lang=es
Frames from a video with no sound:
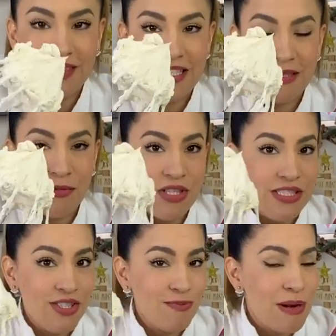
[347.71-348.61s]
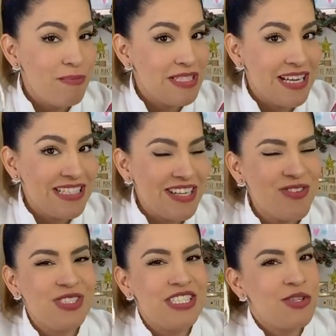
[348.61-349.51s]
estamos listos para empezar a hacer
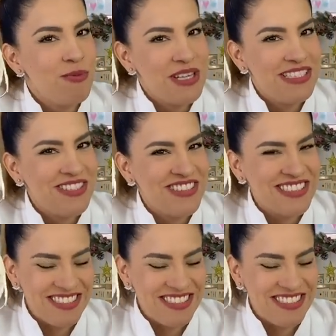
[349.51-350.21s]
nuestras combinaciones.